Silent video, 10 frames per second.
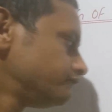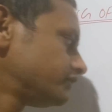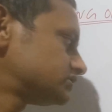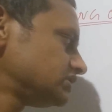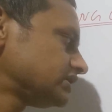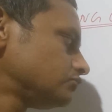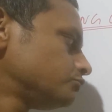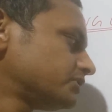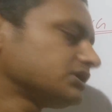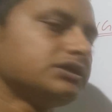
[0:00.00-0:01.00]
फ्रिक्शन के
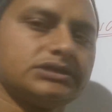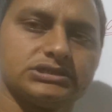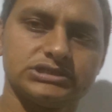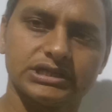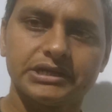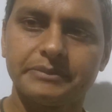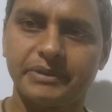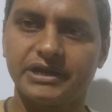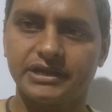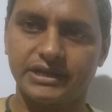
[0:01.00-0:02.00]
ऊपर ज़्यादा
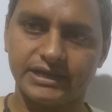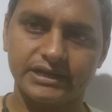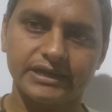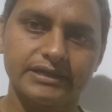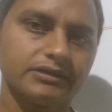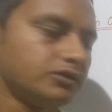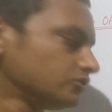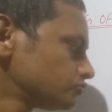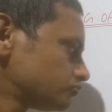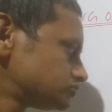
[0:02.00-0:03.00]
डिपेंड ना रहें
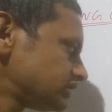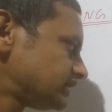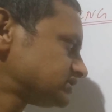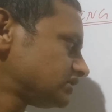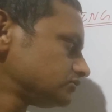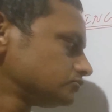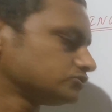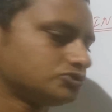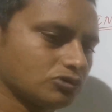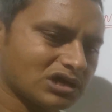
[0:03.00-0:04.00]
तो कुछ ऐसा
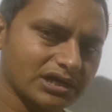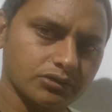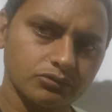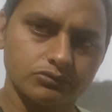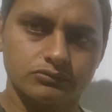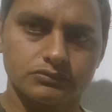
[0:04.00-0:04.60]
जुगाड़ हो